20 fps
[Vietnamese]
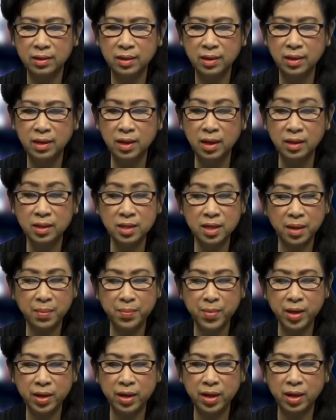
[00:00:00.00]
lớn nhất
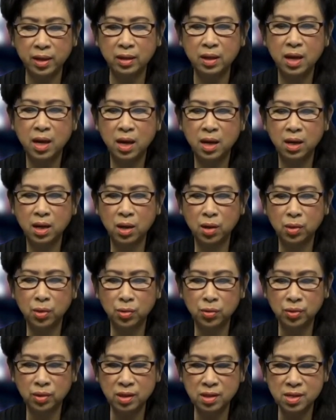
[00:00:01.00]
Miến Điện là
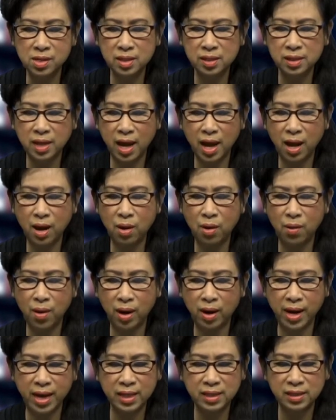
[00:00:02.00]
khu thương xá
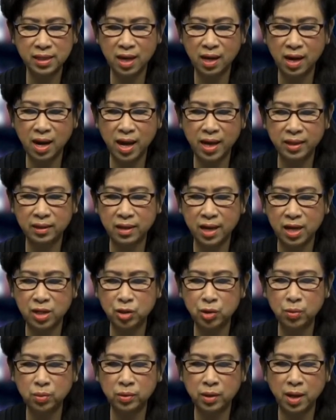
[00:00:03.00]
Hoàng Anh Gia Lai tại
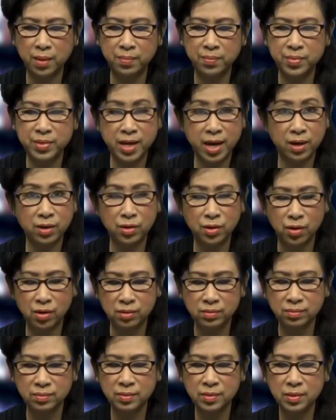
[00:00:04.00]
trung tâm Yangon.